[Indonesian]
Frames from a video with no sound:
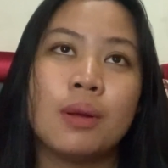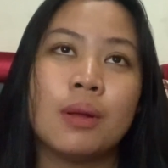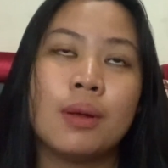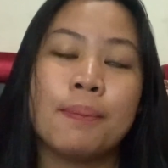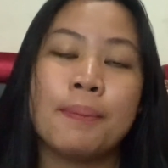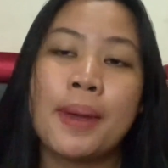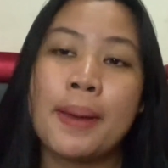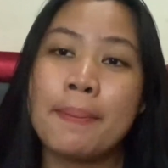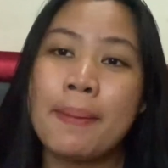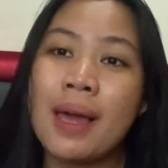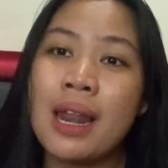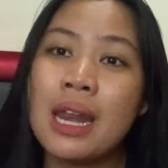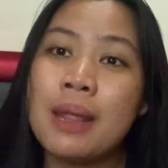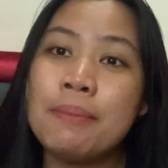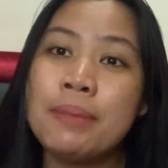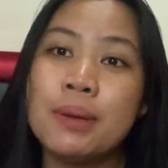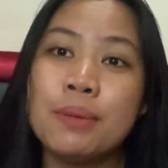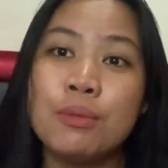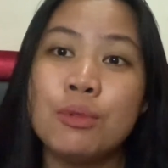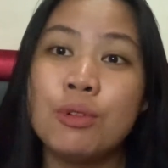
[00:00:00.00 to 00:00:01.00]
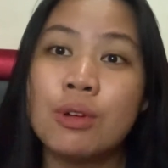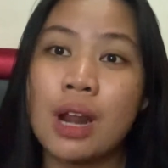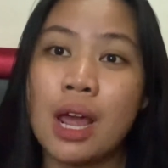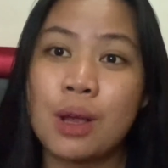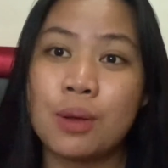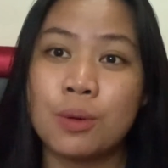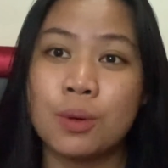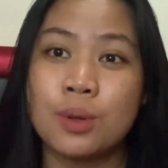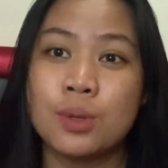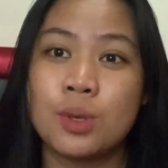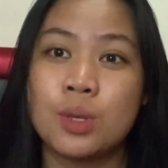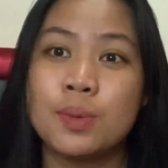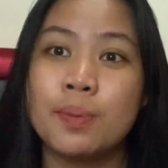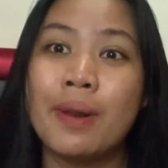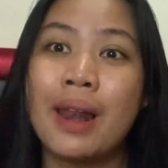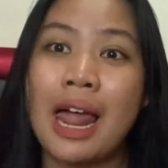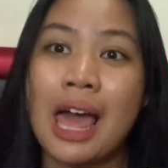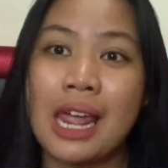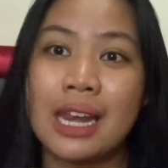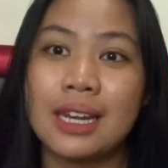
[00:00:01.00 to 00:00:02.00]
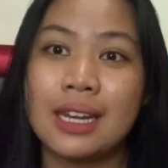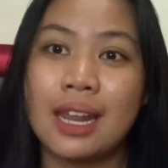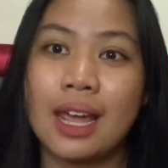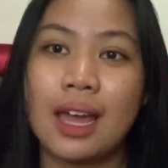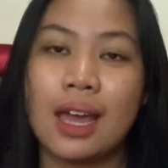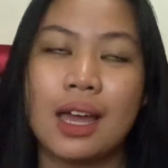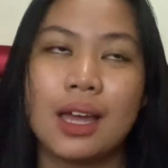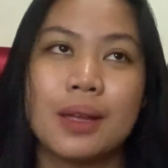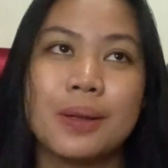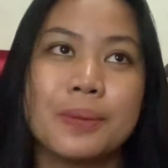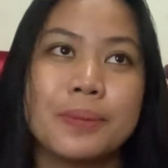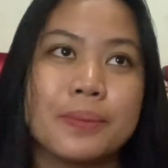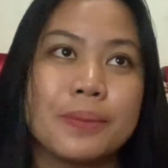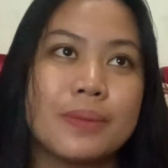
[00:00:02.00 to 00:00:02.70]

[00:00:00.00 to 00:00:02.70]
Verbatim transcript: memang lebih murah kursus Belanda